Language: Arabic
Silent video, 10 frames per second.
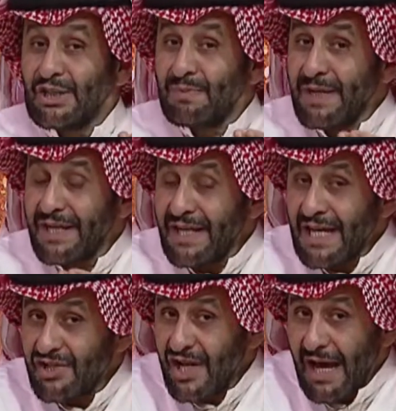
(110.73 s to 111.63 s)
اطبخ
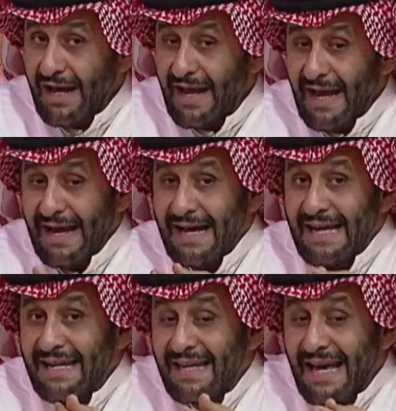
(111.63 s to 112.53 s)
يا جاريه
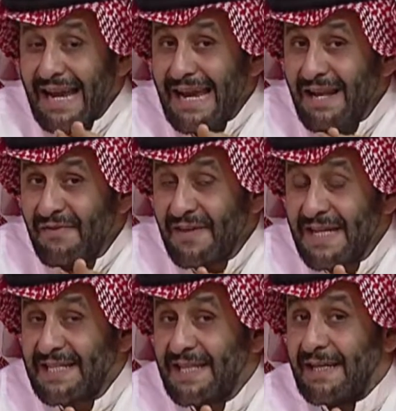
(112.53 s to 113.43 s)
كلف
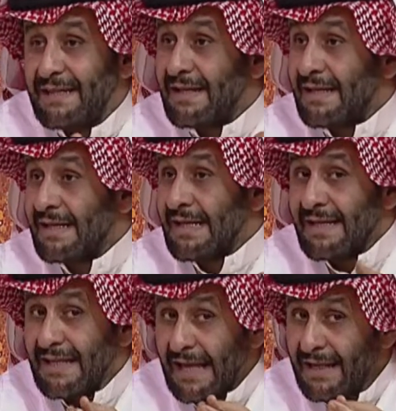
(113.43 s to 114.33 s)
يا سيدي
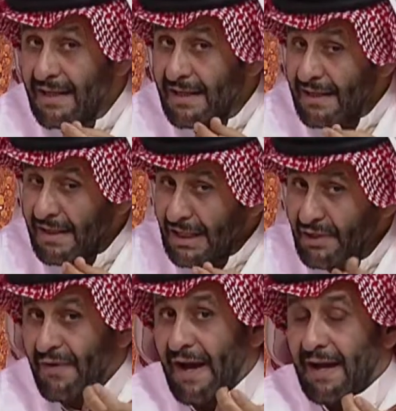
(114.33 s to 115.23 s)
يعني
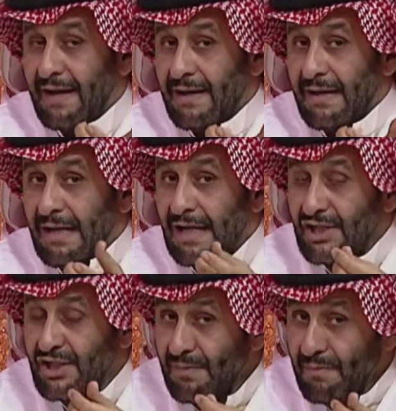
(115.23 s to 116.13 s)
ادفع
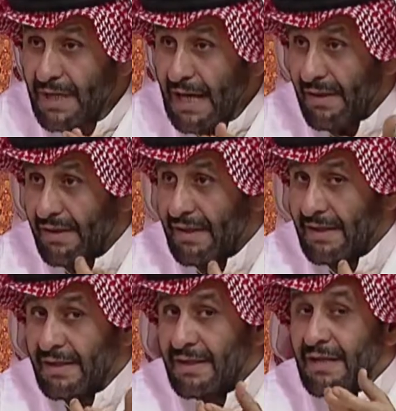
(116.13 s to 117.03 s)
نعم جيب مقاضي
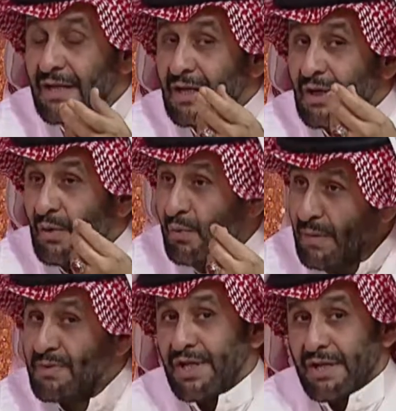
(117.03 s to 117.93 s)
وابشر
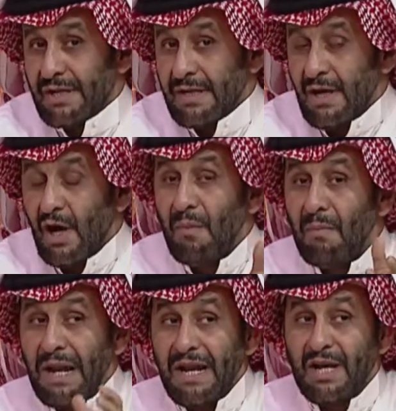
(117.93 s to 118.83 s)
وابشر
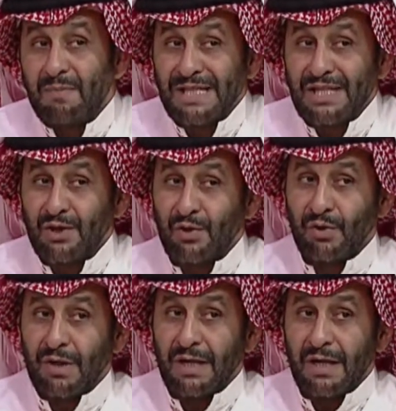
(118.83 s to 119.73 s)
اما انك بس
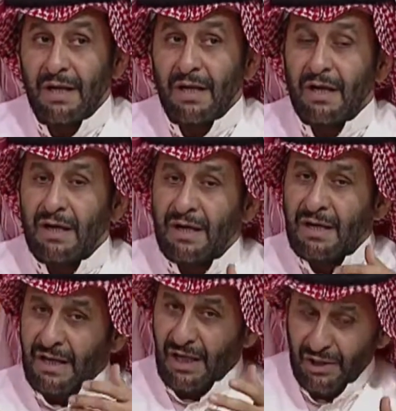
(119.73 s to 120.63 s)
تقول
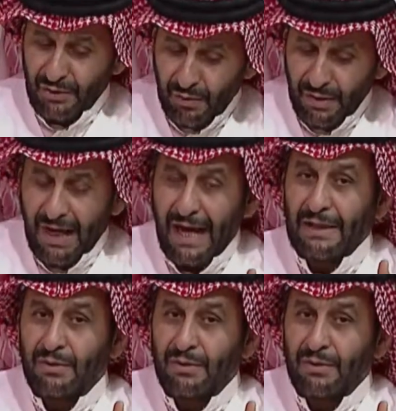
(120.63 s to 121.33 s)
اه اعطونا